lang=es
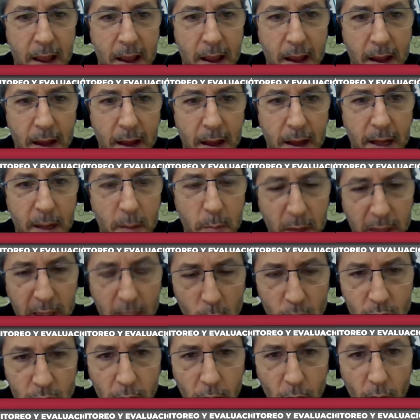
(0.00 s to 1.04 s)
Eh,
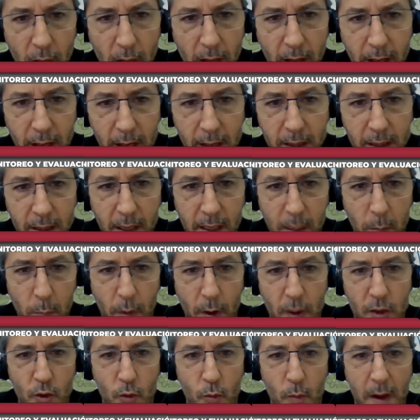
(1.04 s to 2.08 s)
invitamos a toda la gente a que
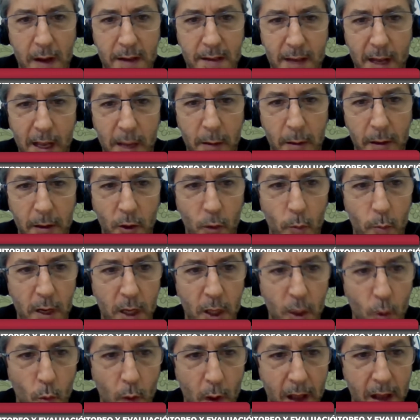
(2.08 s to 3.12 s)
pueda sumarse al evento
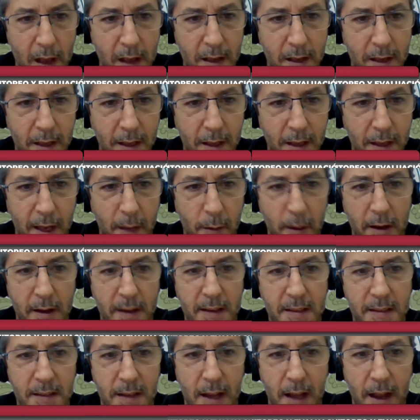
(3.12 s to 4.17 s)
virtual que va a
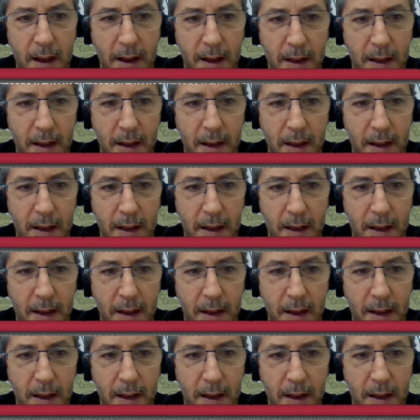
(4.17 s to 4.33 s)
iniciar